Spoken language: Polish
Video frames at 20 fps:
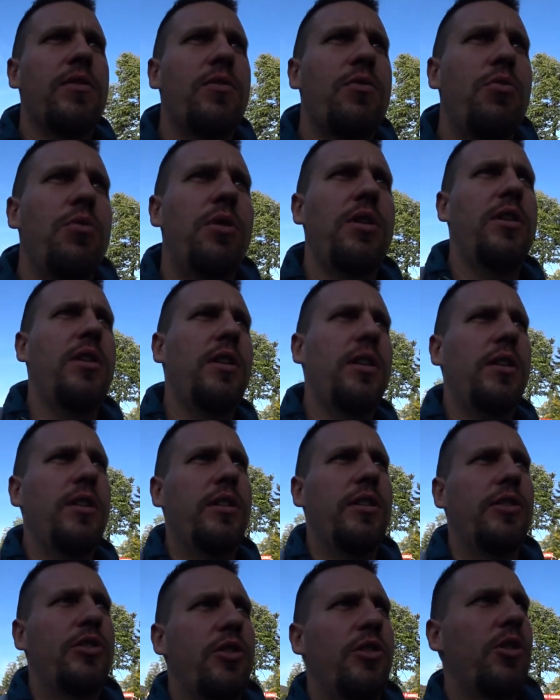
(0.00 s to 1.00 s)
e, góry
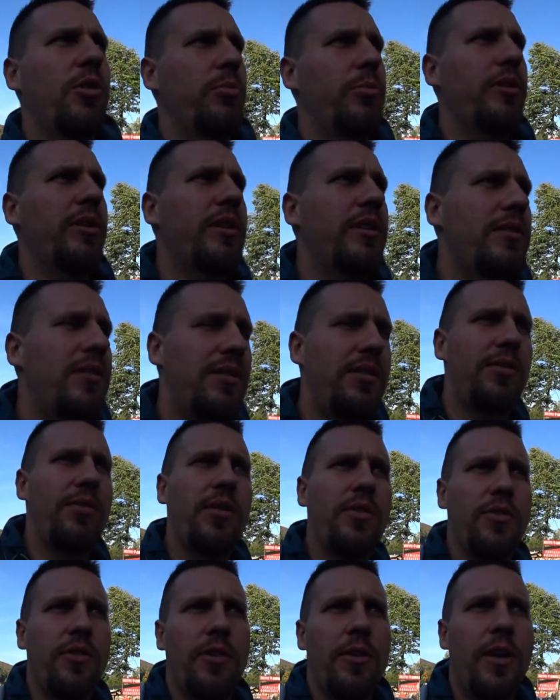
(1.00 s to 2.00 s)
żyją e,
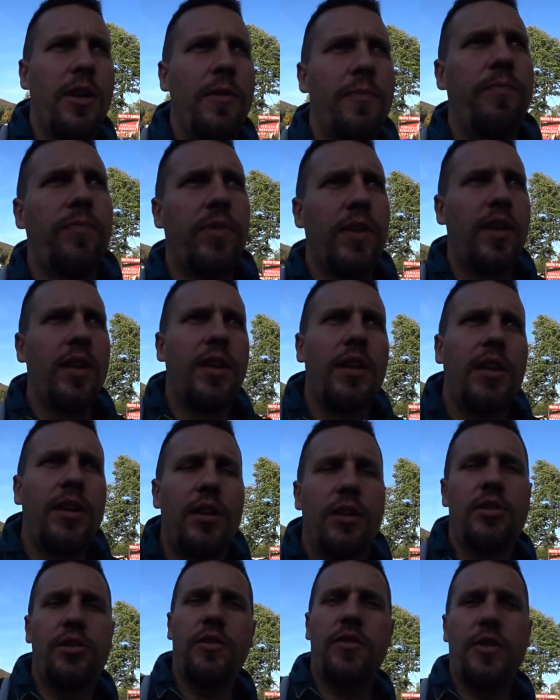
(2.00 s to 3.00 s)
sezonowo.
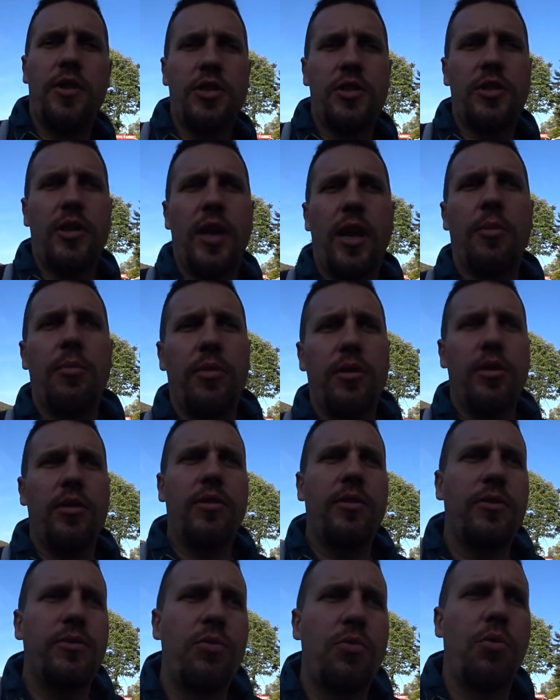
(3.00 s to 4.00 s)
Czy wyjeżdżałem e,
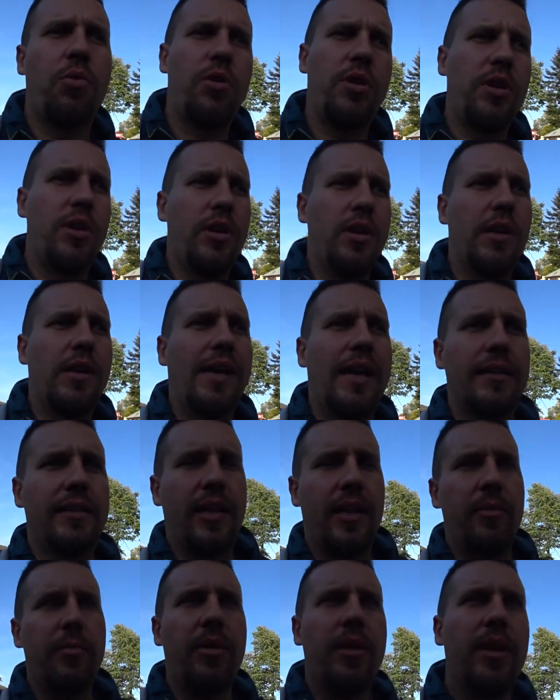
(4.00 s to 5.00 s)
w góry
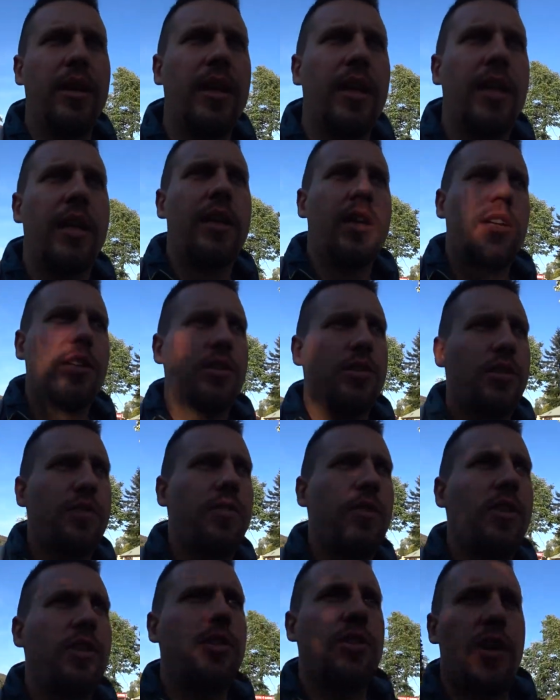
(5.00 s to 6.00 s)
latem, czy
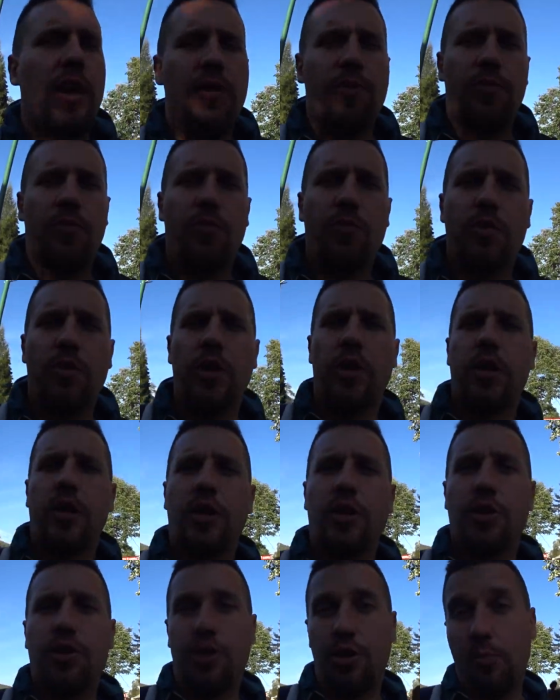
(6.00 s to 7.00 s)
wyjeżdżałem w
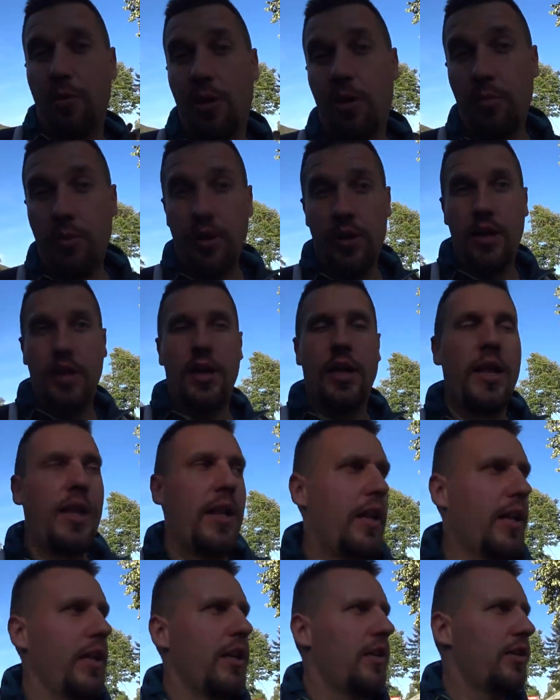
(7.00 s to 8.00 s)
góry zimą,
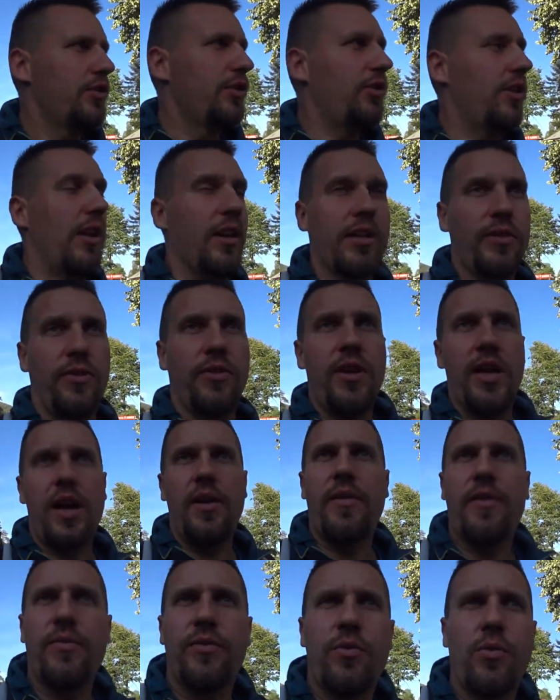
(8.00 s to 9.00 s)
czy teraz
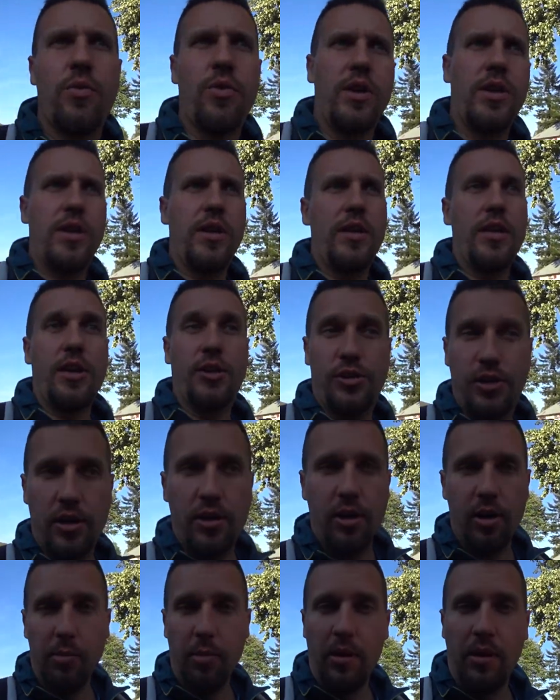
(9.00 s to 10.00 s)
wyjechałem w góry
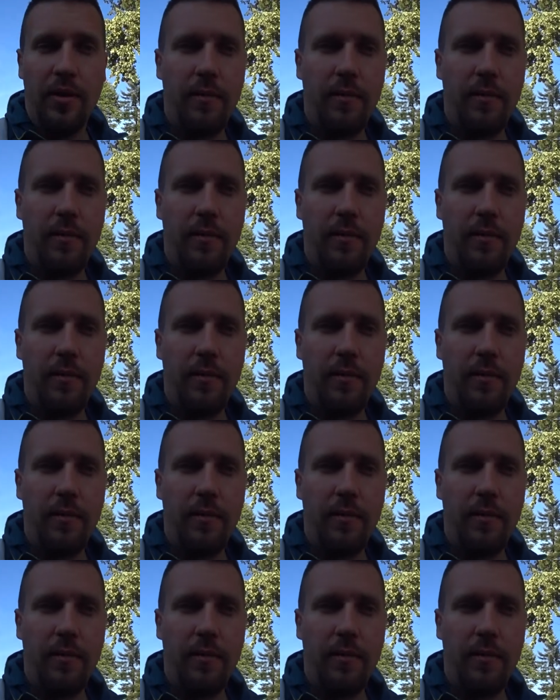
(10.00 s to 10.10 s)
jesienią.